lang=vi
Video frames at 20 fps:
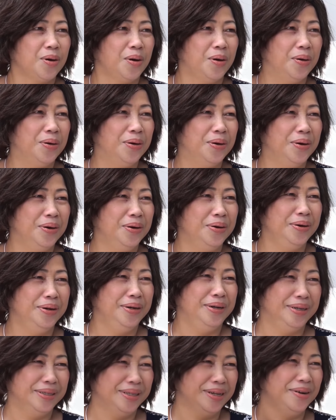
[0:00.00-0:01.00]
trời
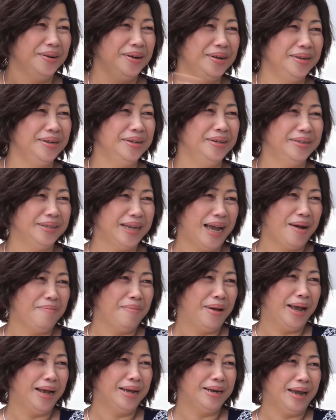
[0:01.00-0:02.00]
ơi ta nói đi cha
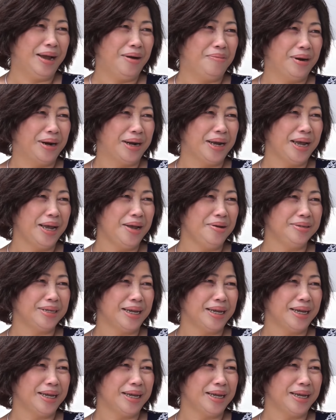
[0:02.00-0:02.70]
mẹ nào mà khéo